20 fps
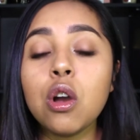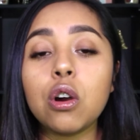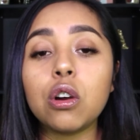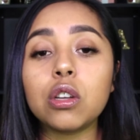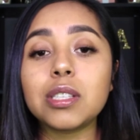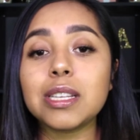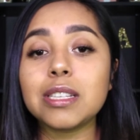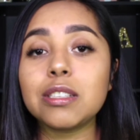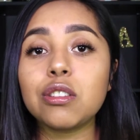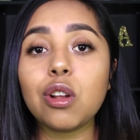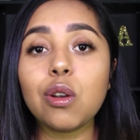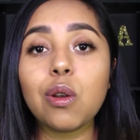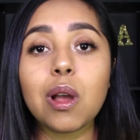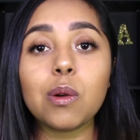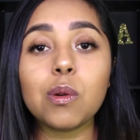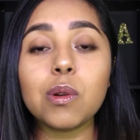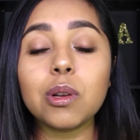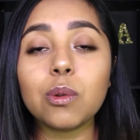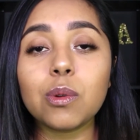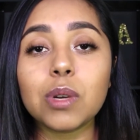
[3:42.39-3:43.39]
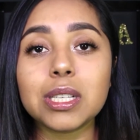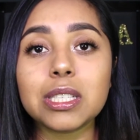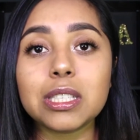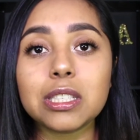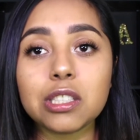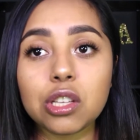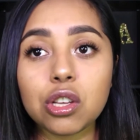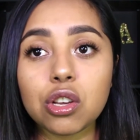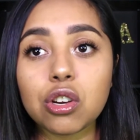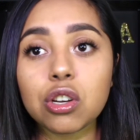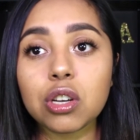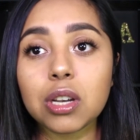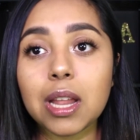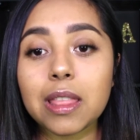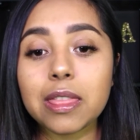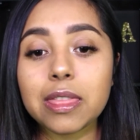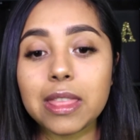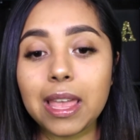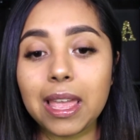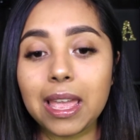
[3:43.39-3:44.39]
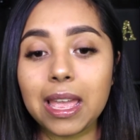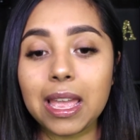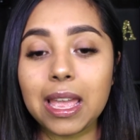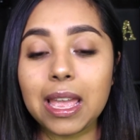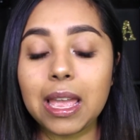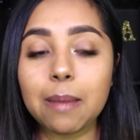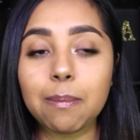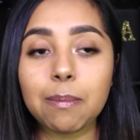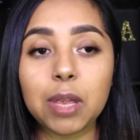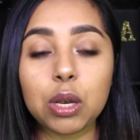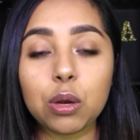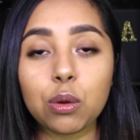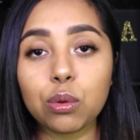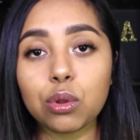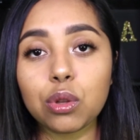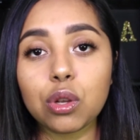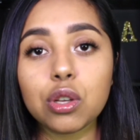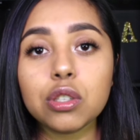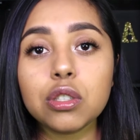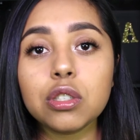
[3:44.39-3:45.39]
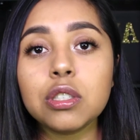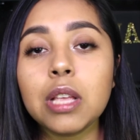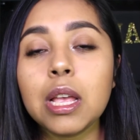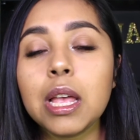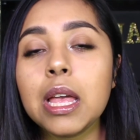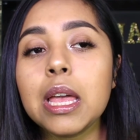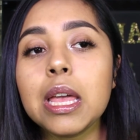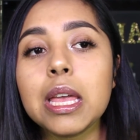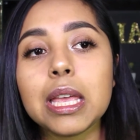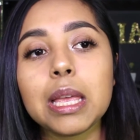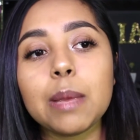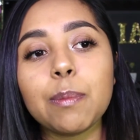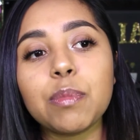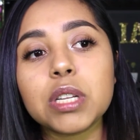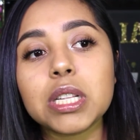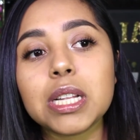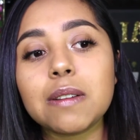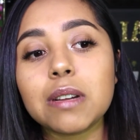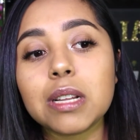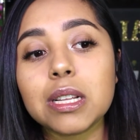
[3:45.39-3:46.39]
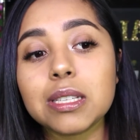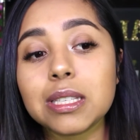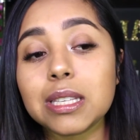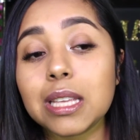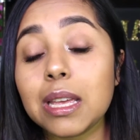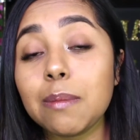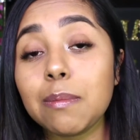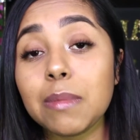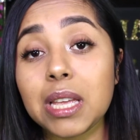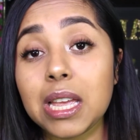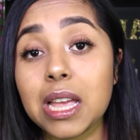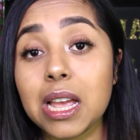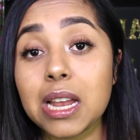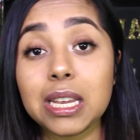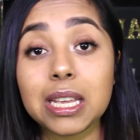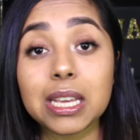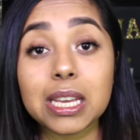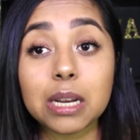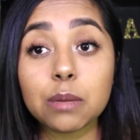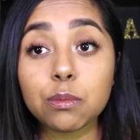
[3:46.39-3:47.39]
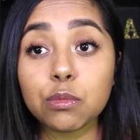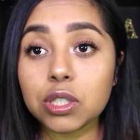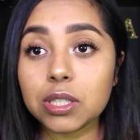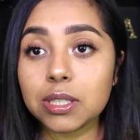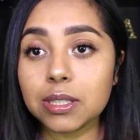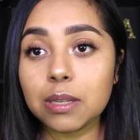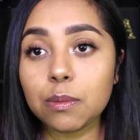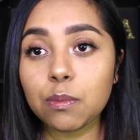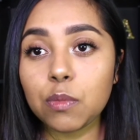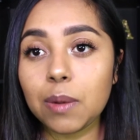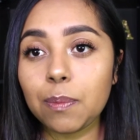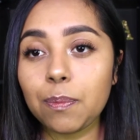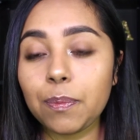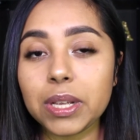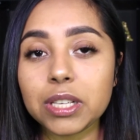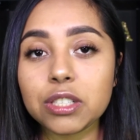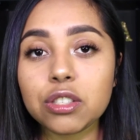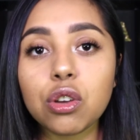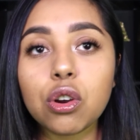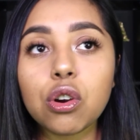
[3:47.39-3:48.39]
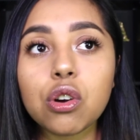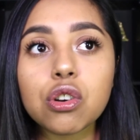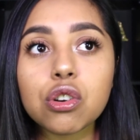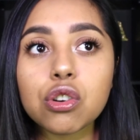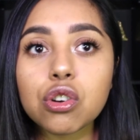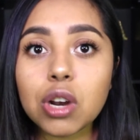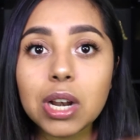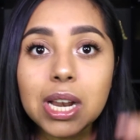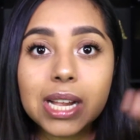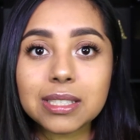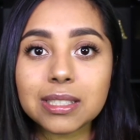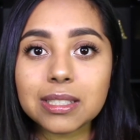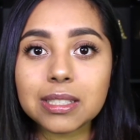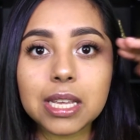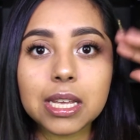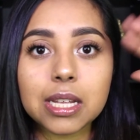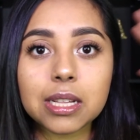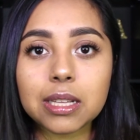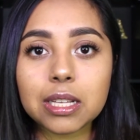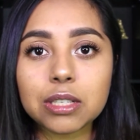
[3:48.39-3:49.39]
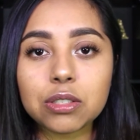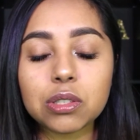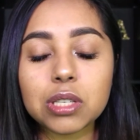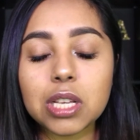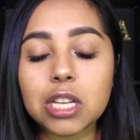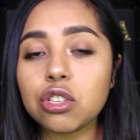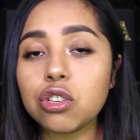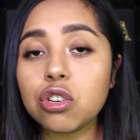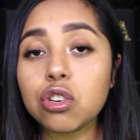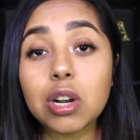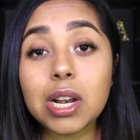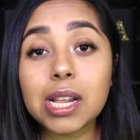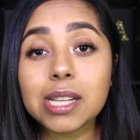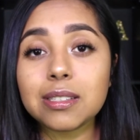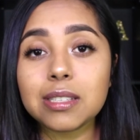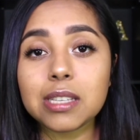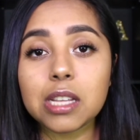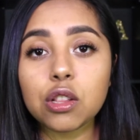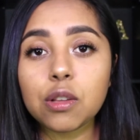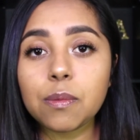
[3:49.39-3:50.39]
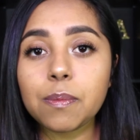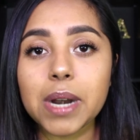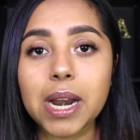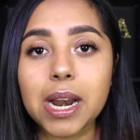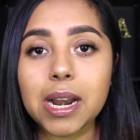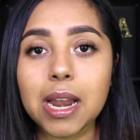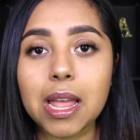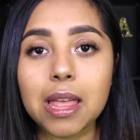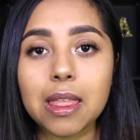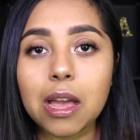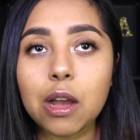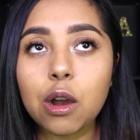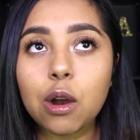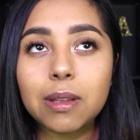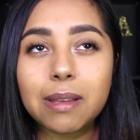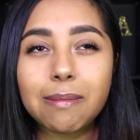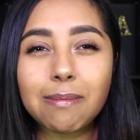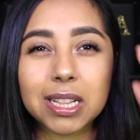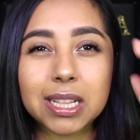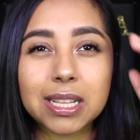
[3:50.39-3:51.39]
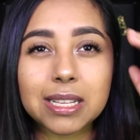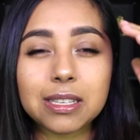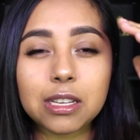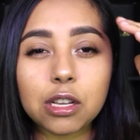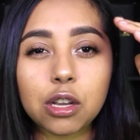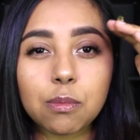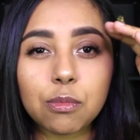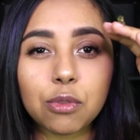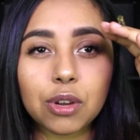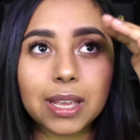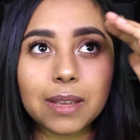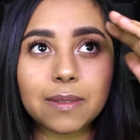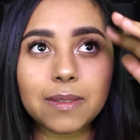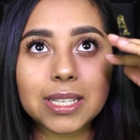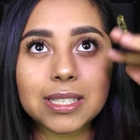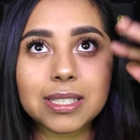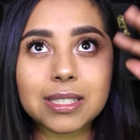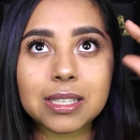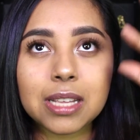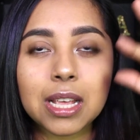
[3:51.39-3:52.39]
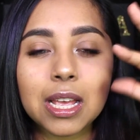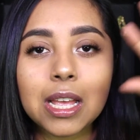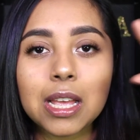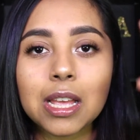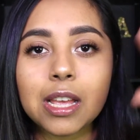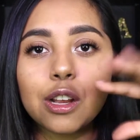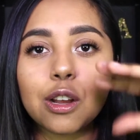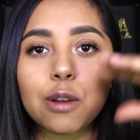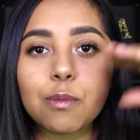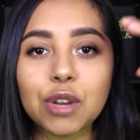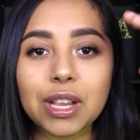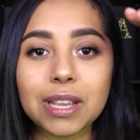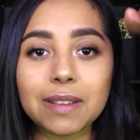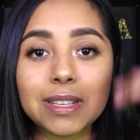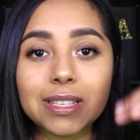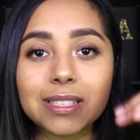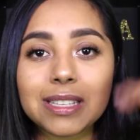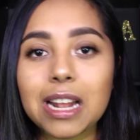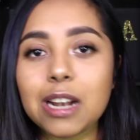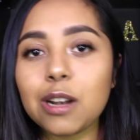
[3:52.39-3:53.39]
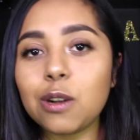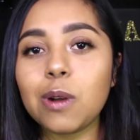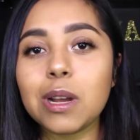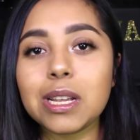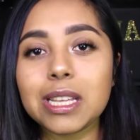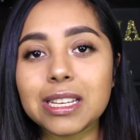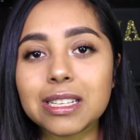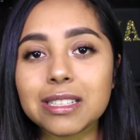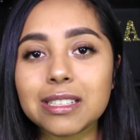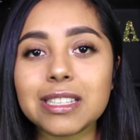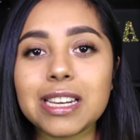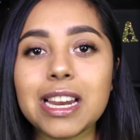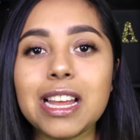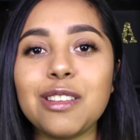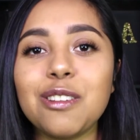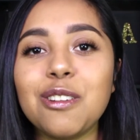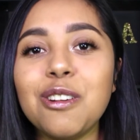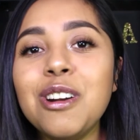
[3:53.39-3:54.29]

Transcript: O sea, esto lo hago en cuestión de minutos y pues la verdad es que me aligera muchísimo el peso. No la sientes, o sea, yo no la siento para nada. Obviamente sí como que ves como que ves algo ahí extraño,